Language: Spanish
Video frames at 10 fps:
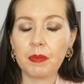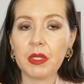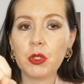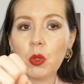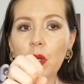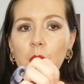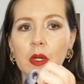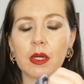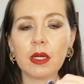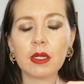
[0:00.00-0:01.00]
Y yo veo
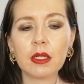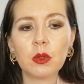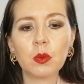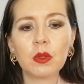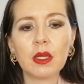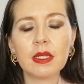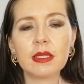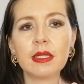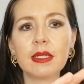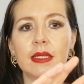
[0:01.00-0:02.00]
acá que tú te
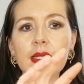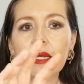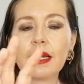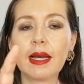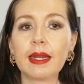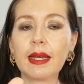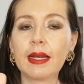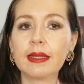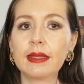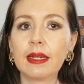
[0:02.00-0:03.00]
decides dejar
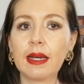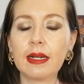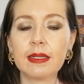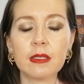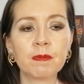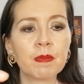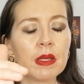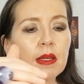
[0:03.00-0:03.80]
atrás